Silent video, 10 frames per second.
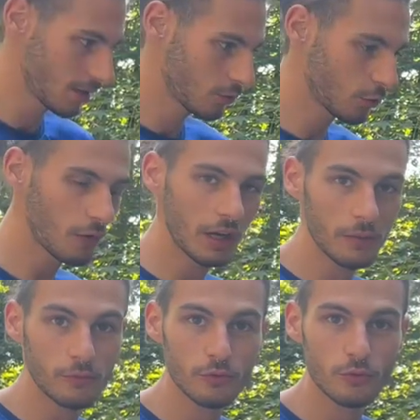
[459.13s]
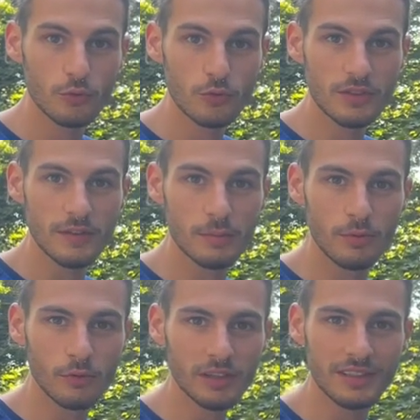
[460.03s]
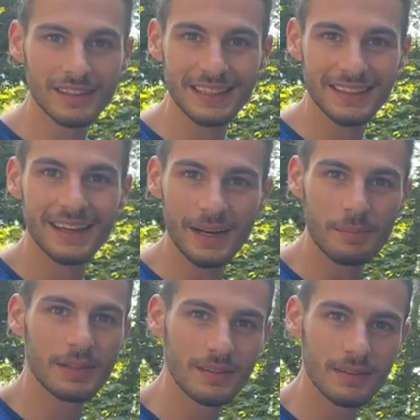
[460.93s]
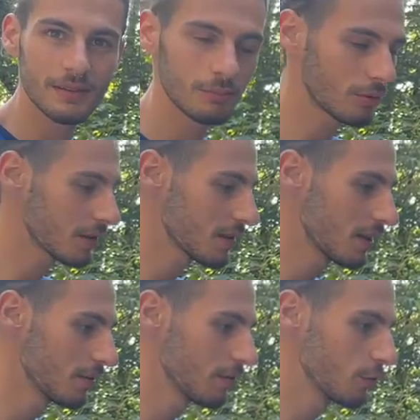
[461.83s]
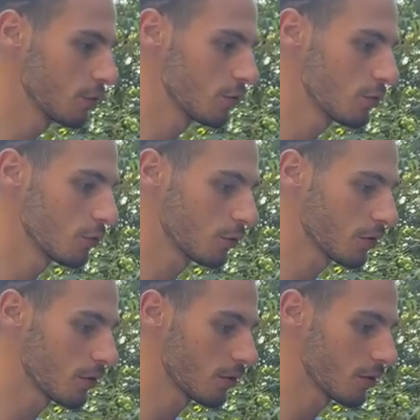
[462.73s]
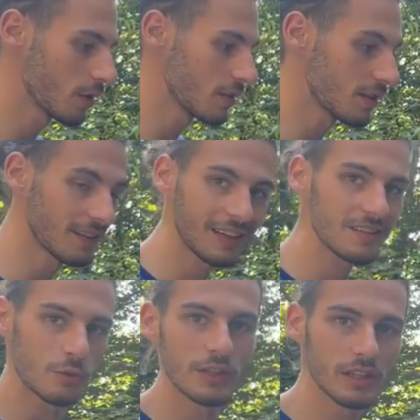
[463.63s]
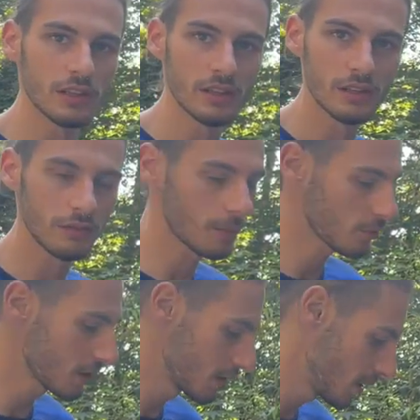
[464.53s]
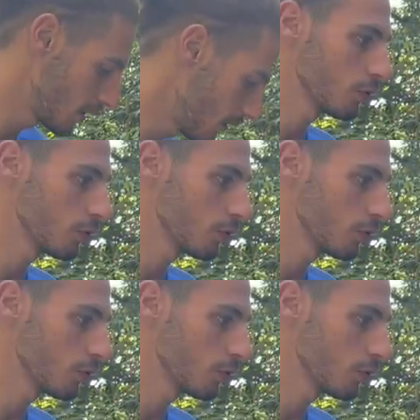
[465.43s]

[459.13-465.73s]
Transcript: Donc voilà, comme vous avez pu le voir, c'est très très rapide pour installer le vélo dessus donc euh, et c'est très solide, vraiment ça tient.